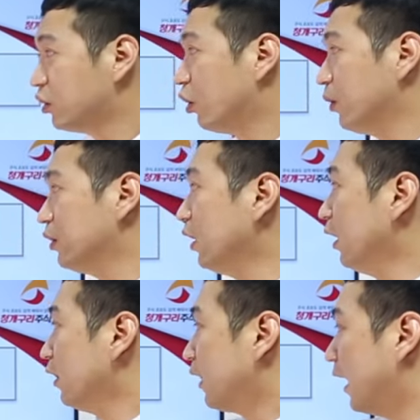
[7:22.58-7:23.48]
그러면은
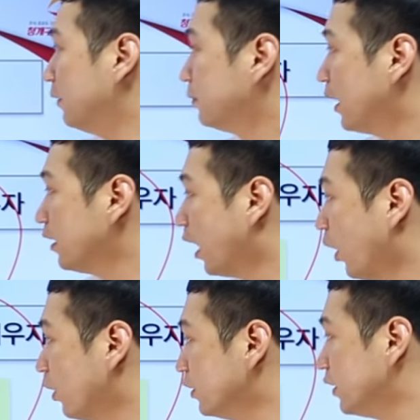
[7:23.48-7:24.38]
다음 달
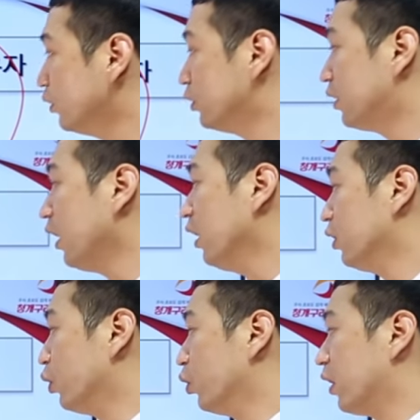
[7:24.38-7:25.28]
계획을 세울 때
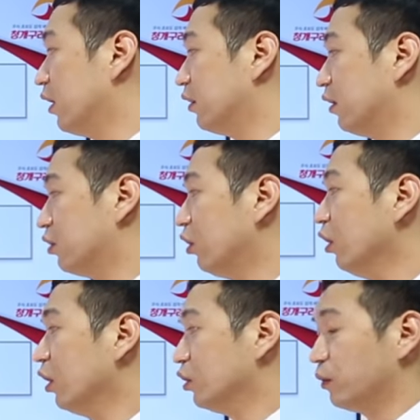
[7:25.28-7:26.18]
여기에
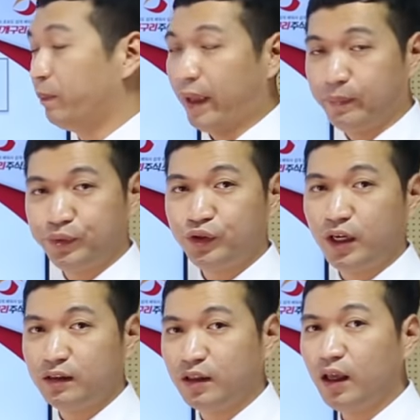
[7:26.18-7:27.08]
대해서 좀 배분을
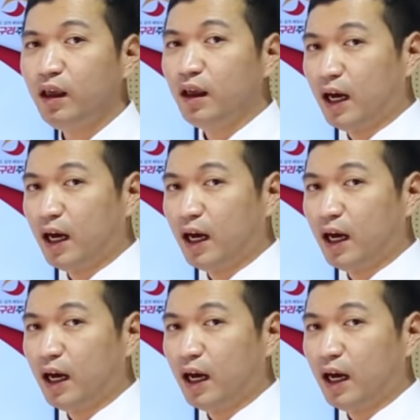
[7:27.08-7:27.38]
할 때